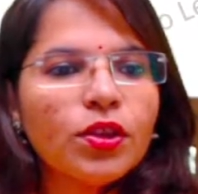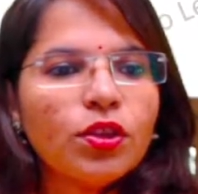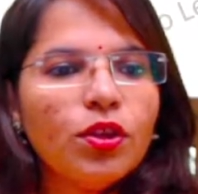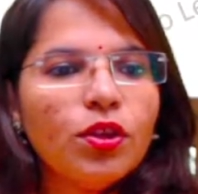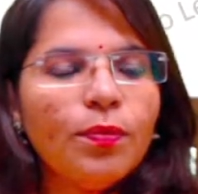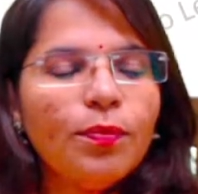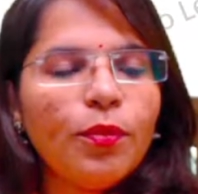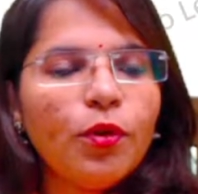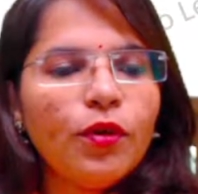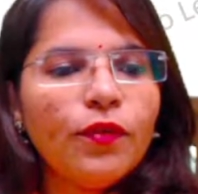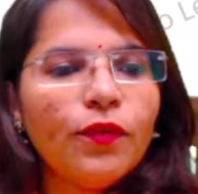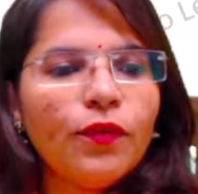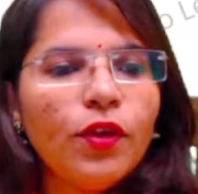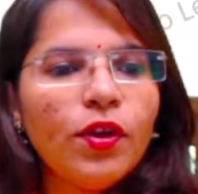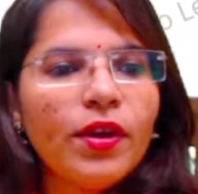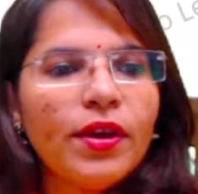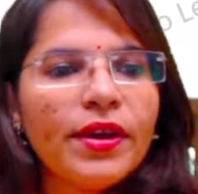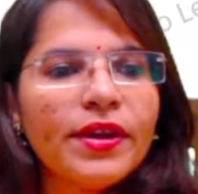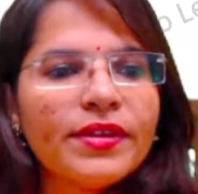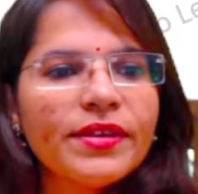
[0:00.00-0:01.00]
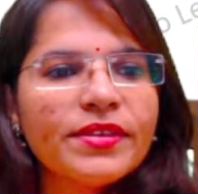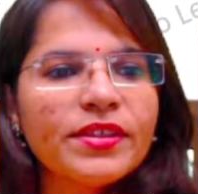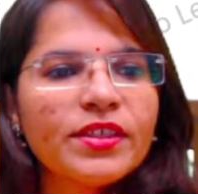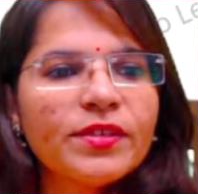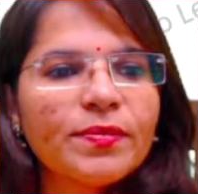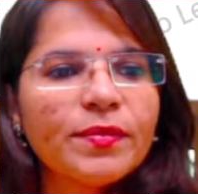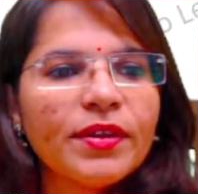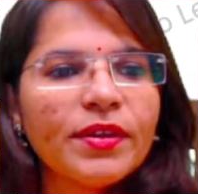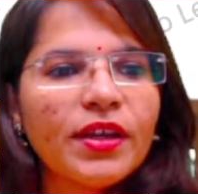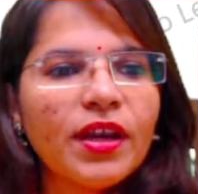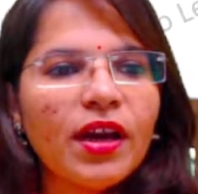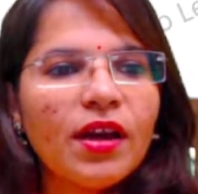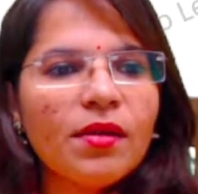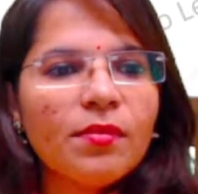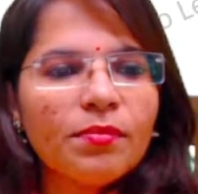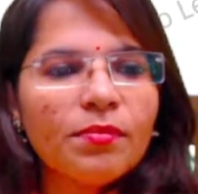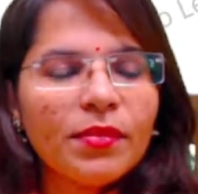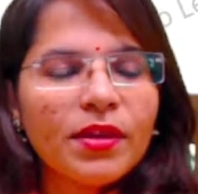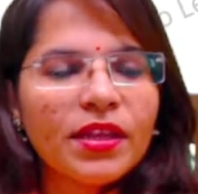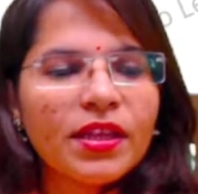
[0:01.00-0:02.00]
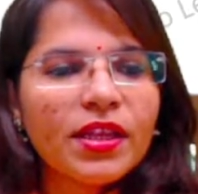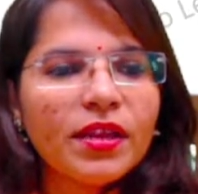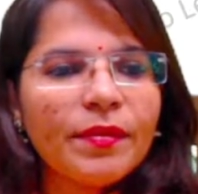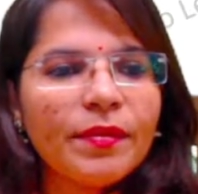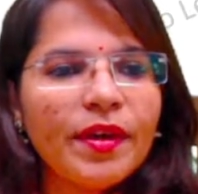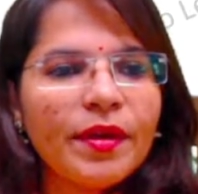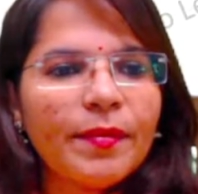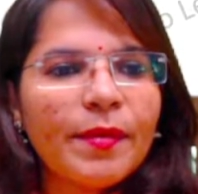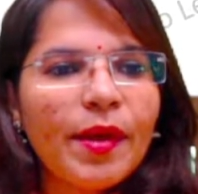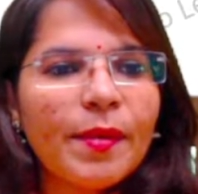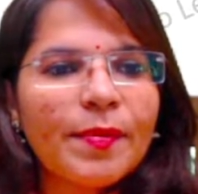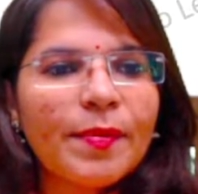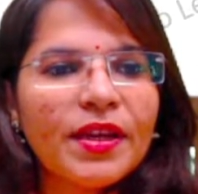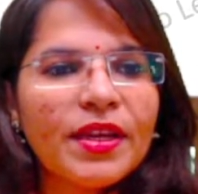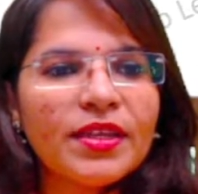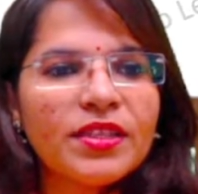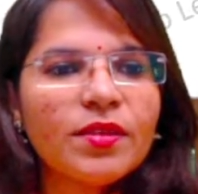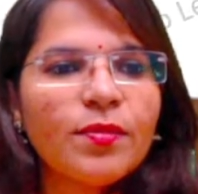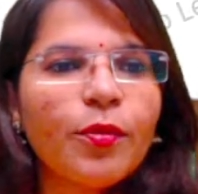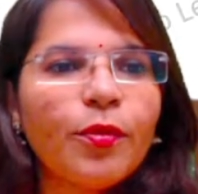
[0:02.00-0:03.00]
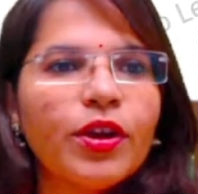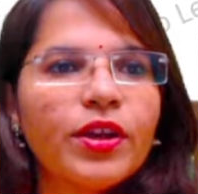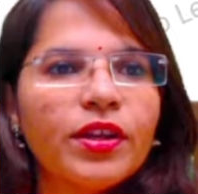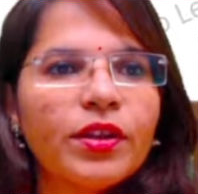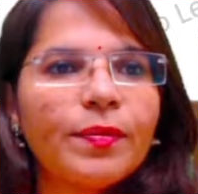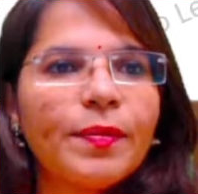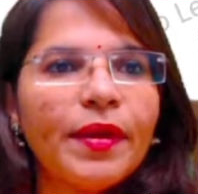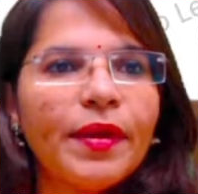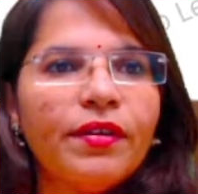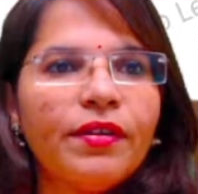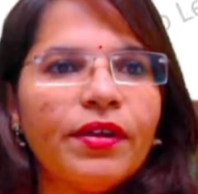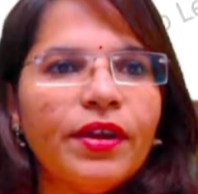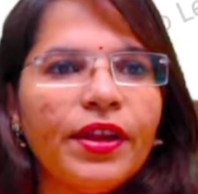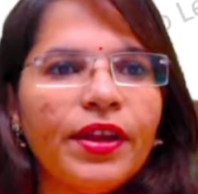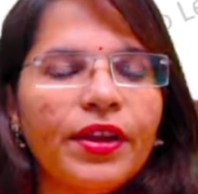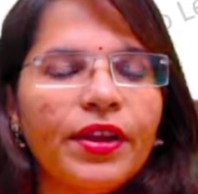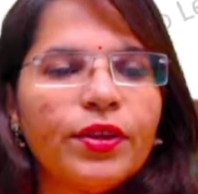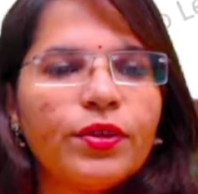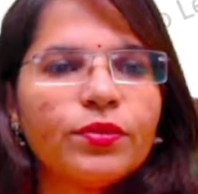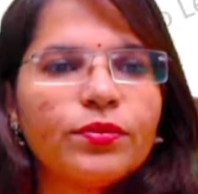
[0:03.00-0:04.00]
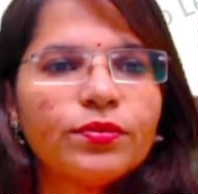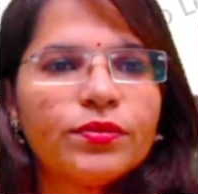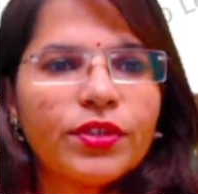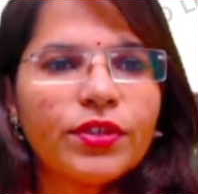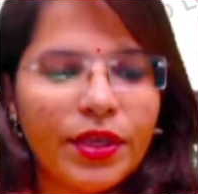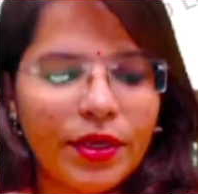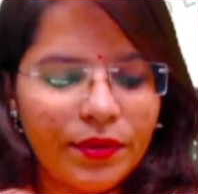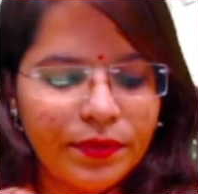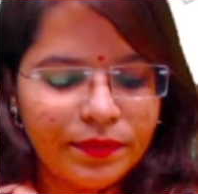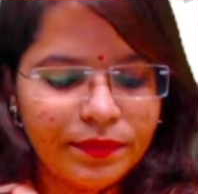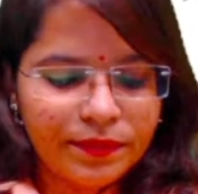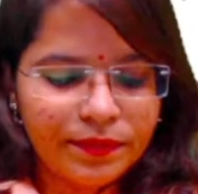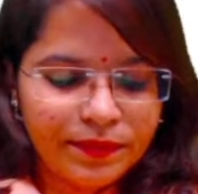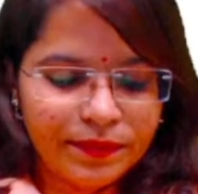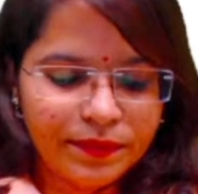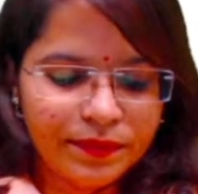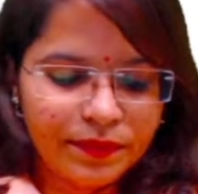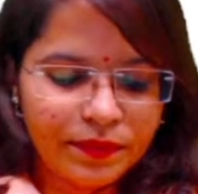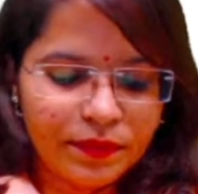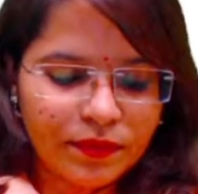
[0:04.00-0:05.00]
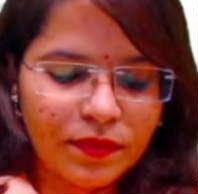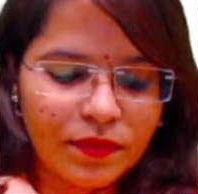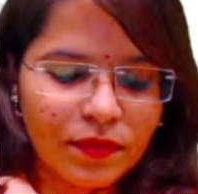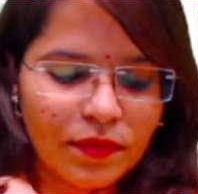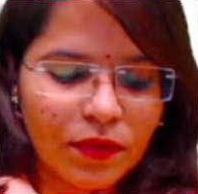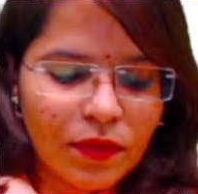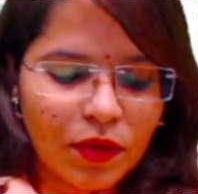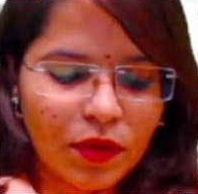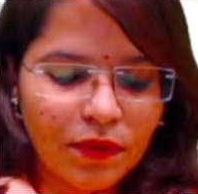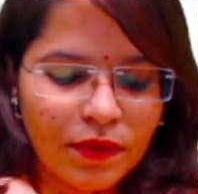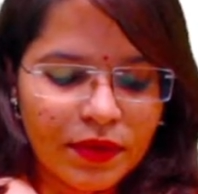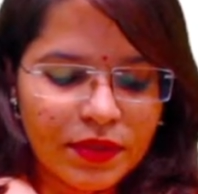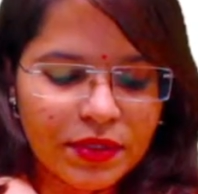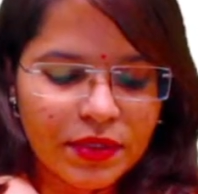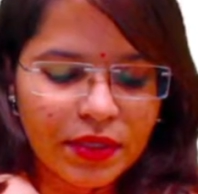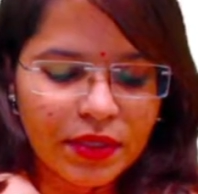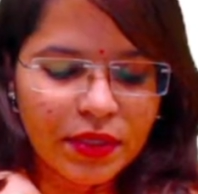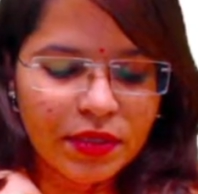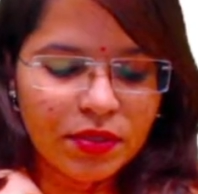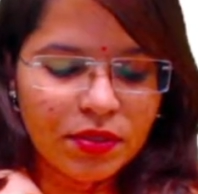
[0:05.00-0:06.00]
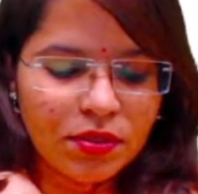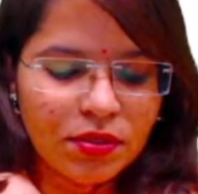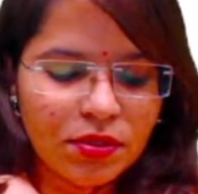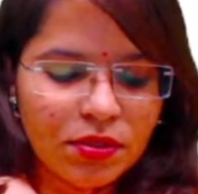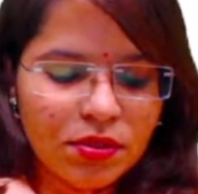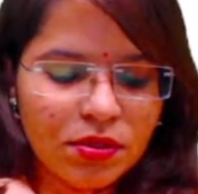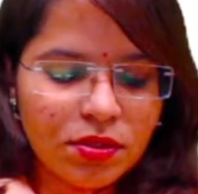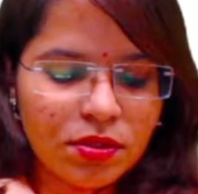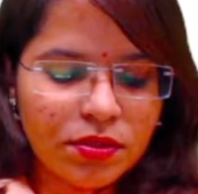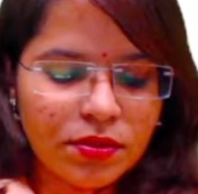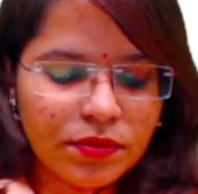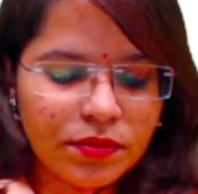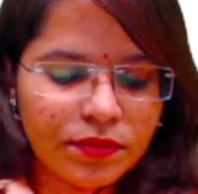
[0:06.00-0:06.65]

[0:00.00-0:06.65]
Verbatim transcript: तो पोर्टफोलियो असेसमेंट का मतलब है मैं यहाँ पे लेज़र पॉइंट और पेन ले रही हूँ ठीक है वन सेकेंड